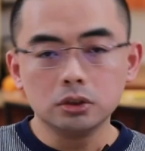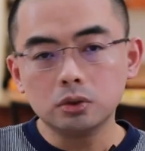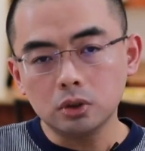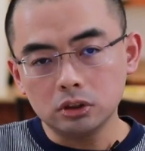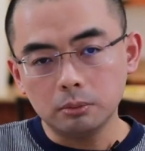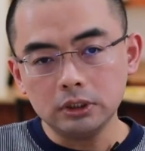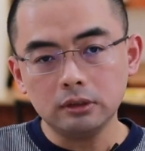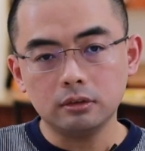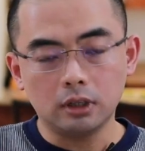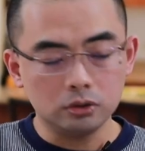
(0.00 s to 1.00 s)
就是说什么
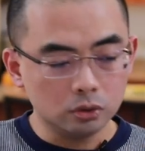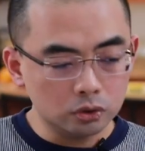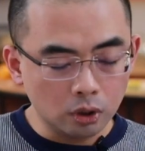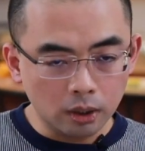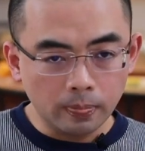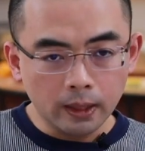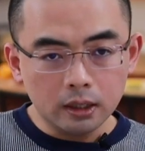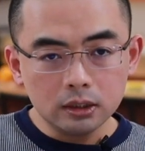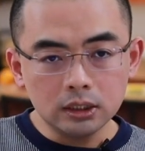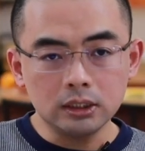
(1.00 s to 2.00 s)
意思呢？就是说
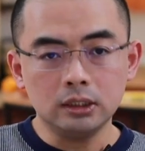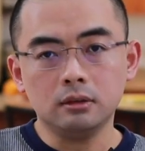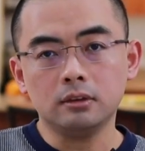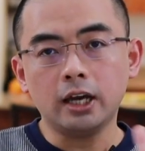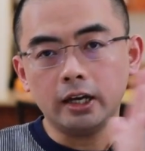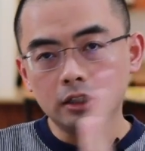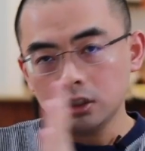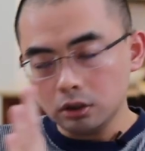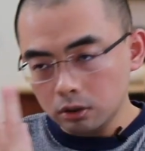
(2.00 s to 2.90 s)
你在。